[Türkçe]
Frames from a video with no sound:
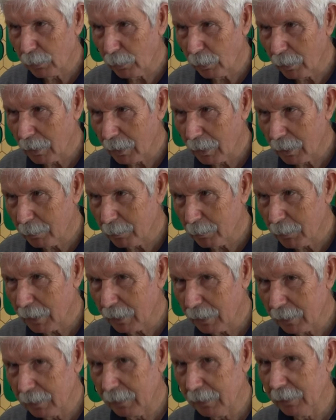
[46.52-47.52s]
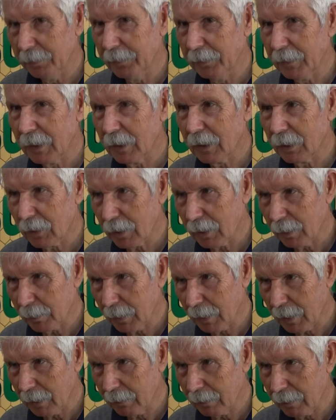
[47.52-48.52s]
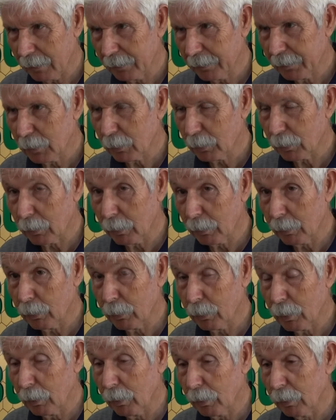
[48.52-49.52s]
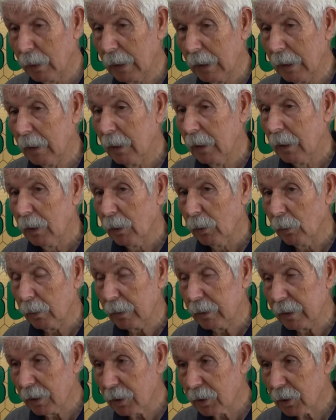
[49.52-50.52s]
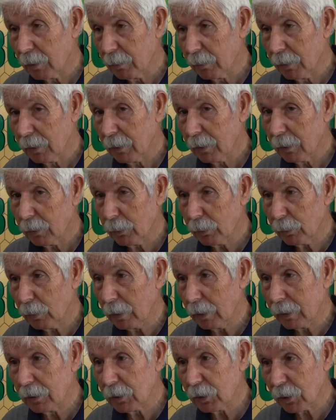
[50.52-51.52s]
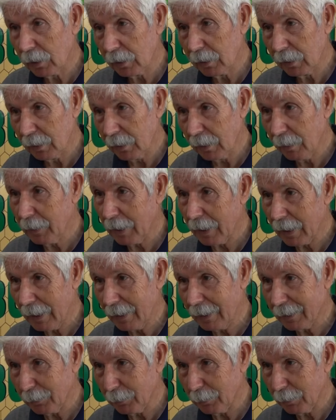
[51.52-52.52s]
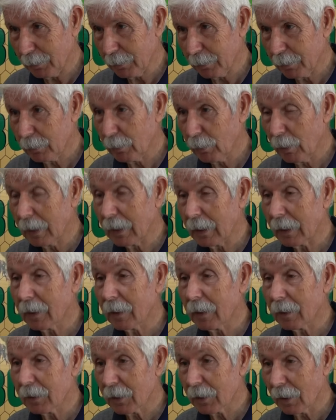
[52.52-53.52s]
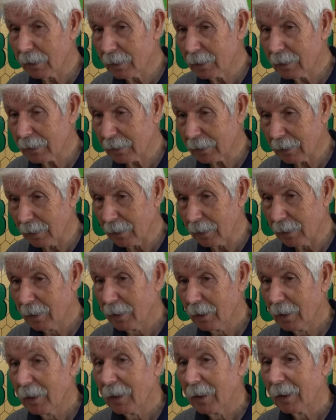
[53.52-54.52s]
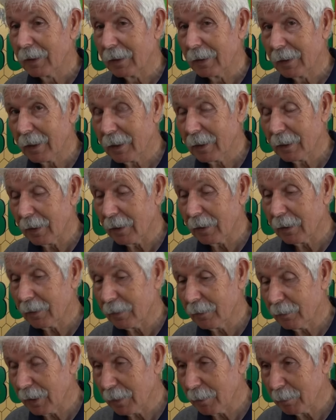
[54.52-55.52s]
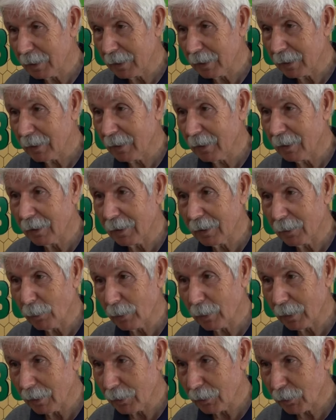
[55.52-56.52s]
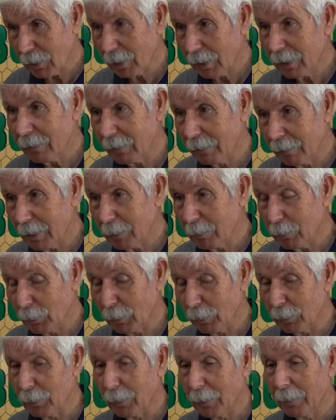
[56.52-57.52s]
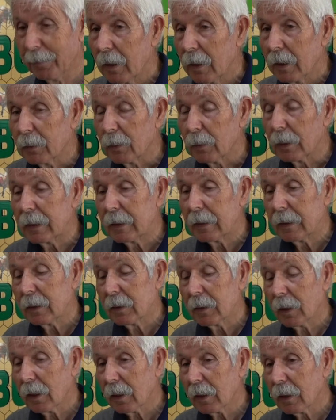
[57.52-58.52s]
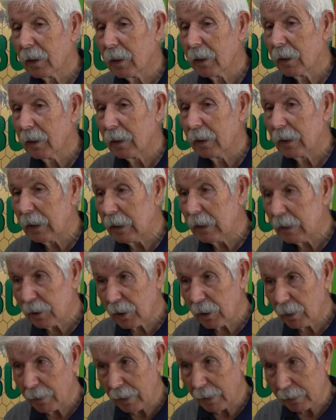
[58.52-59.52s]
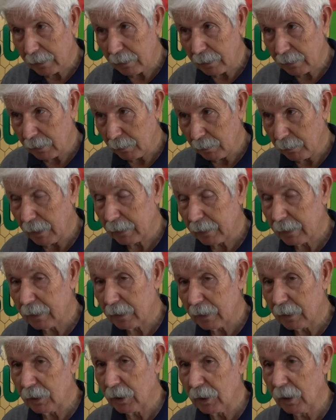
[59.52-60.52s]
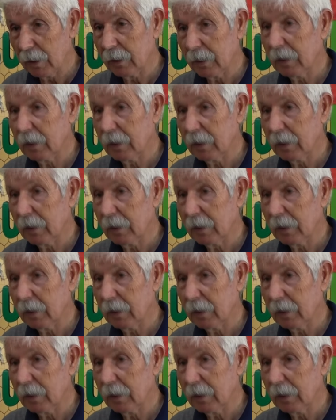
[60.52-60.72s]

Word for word: doğaya bağlı yaşayan bir hayvan. Çünkü bütün onun yaşamı doğanın canlılığıyla paralel gidiyor. Doğa ne kadar canlıysa, ne kadar verimliyse arı da o kadar canlı ve verimli oluyor. Dolayısıyla Çanakkale ilçe merkezi, merkez ilçenin